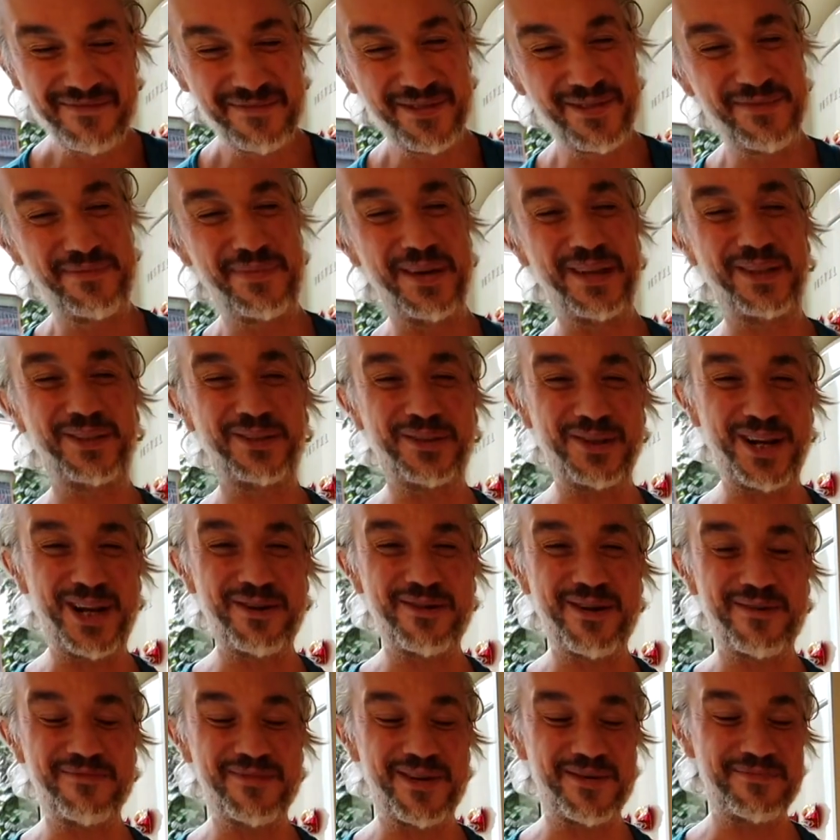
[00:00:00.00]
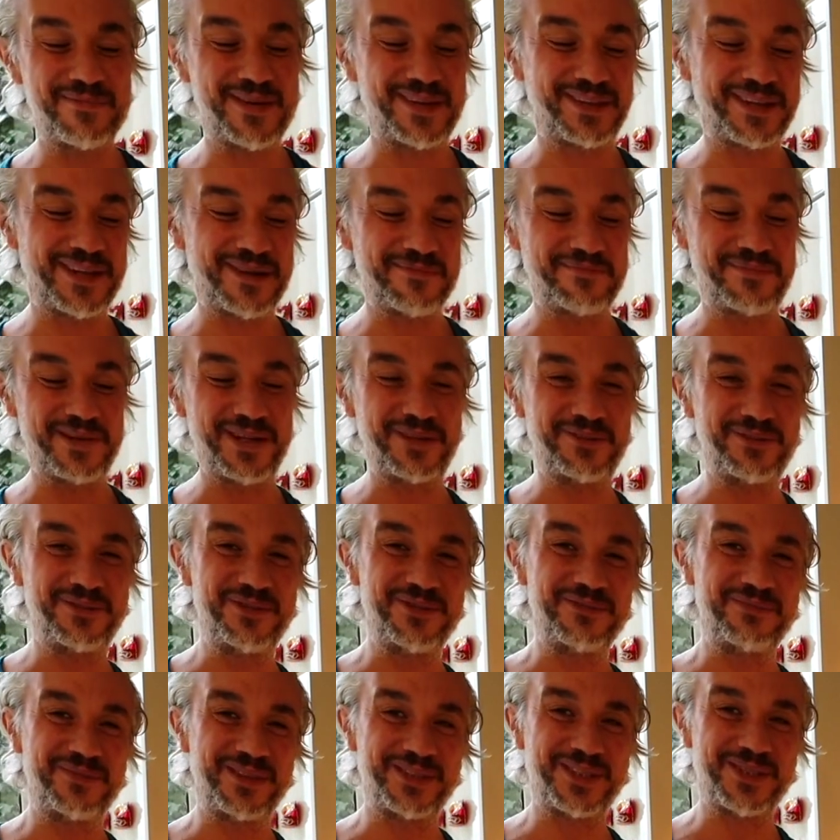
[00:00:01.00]
bunu pek söylemem ben. Benden pek
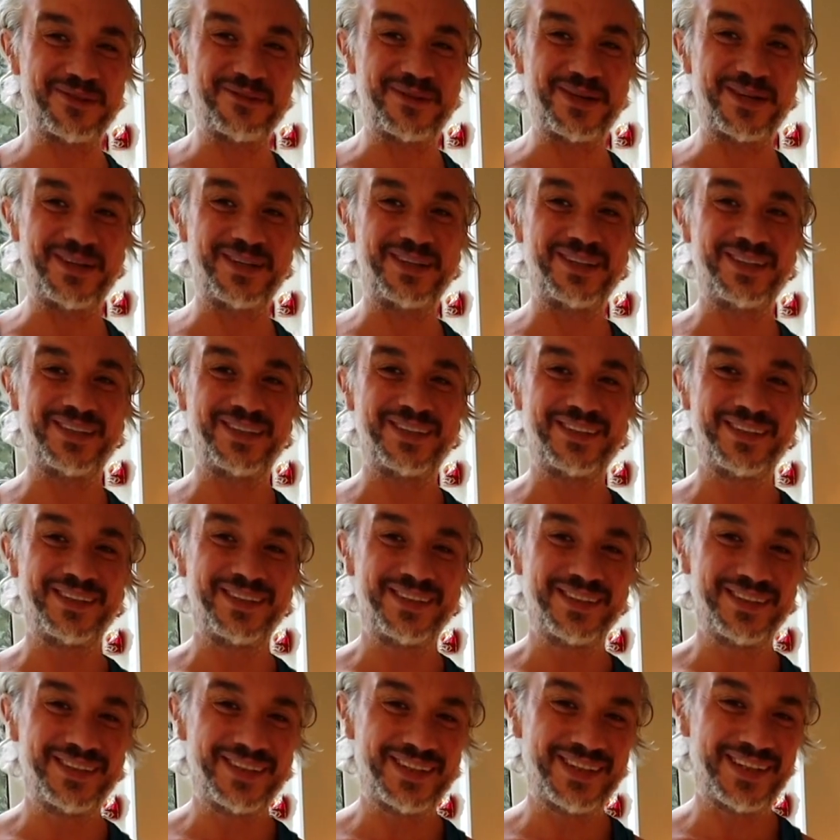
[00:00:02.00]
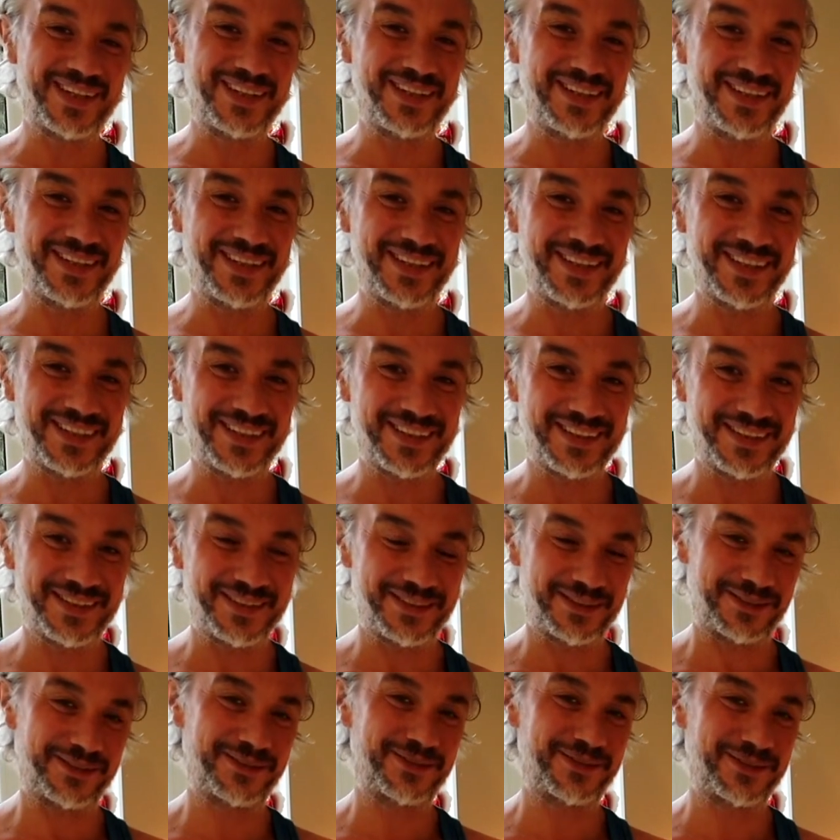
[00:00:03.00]
duyulmaz ama hani
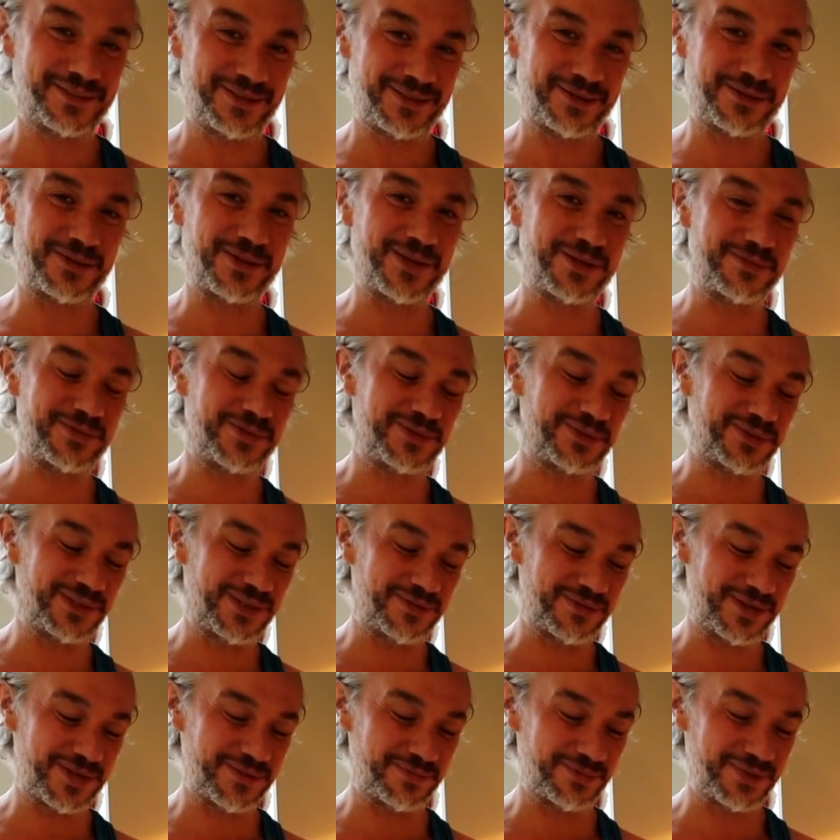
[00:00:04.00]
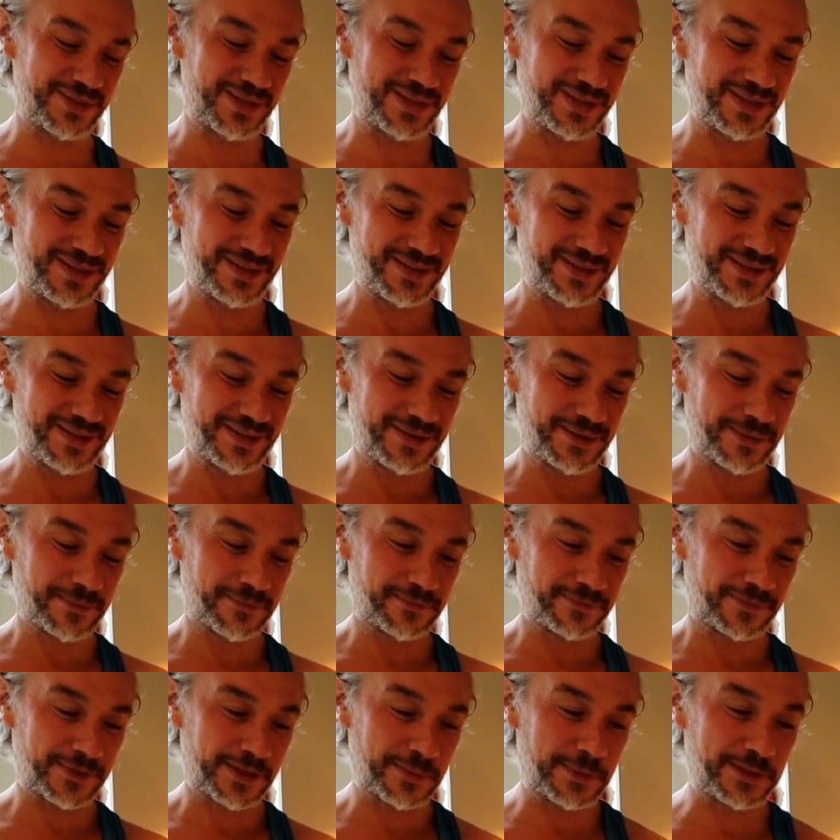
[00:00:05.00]
söylemiş olayım şimdi.
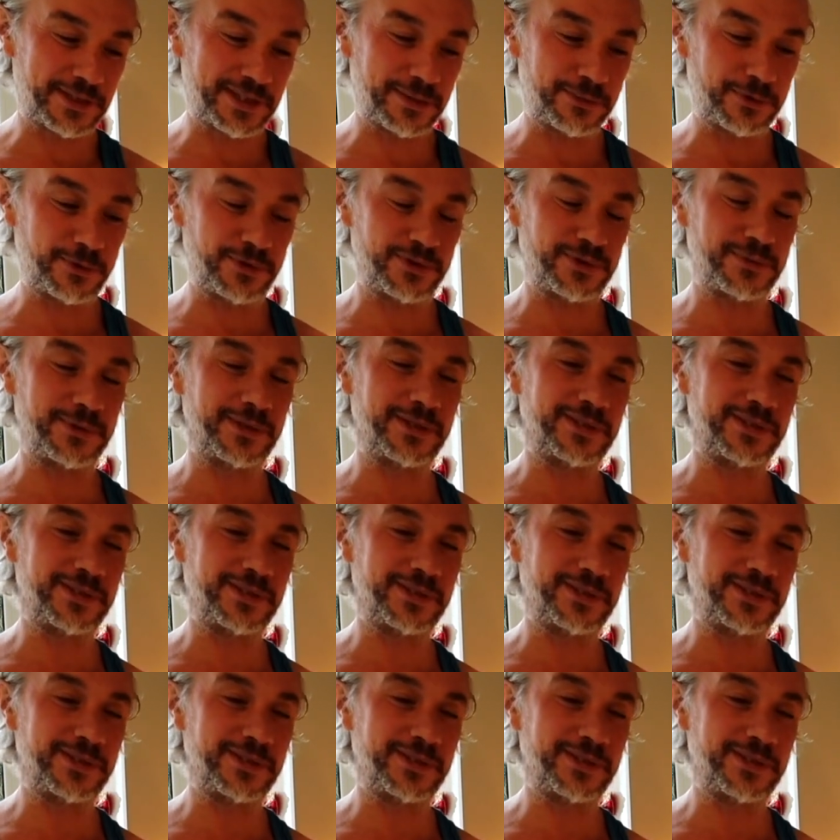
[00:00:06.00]
Metabolizma da